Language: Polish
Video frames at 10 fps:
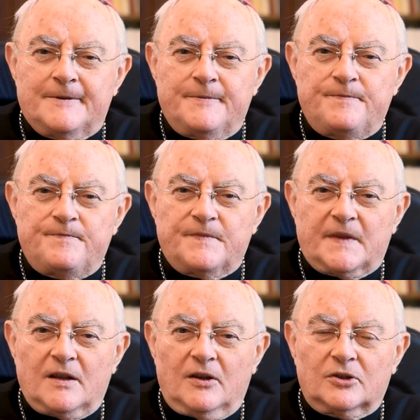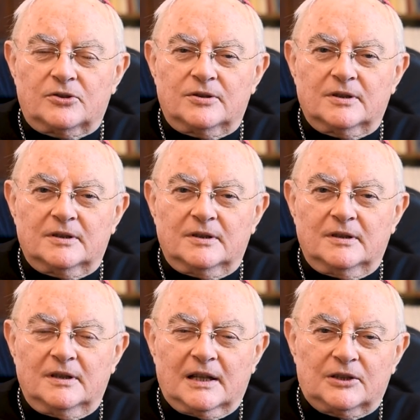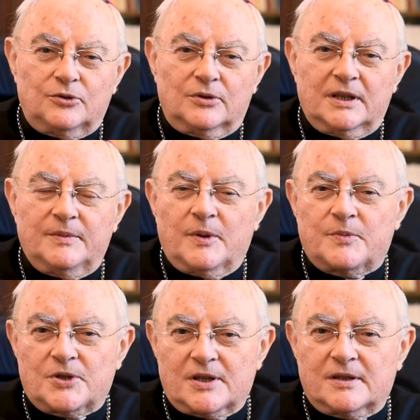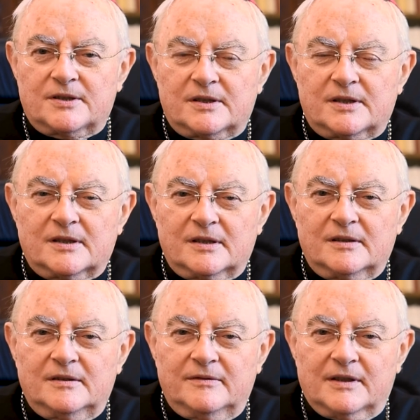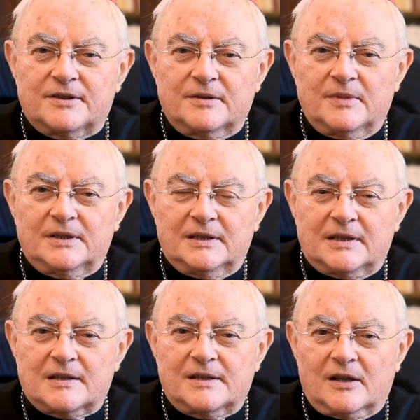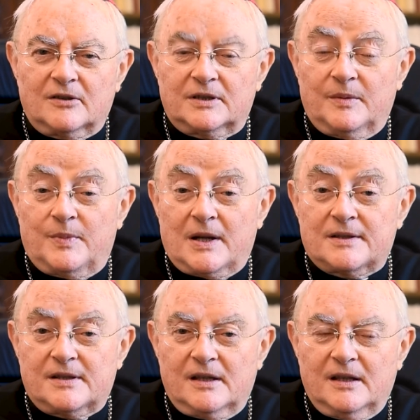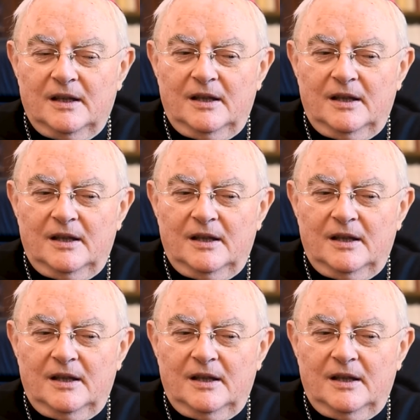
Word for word: mm, od lektury poprzez właśnie medytację, kontemplację,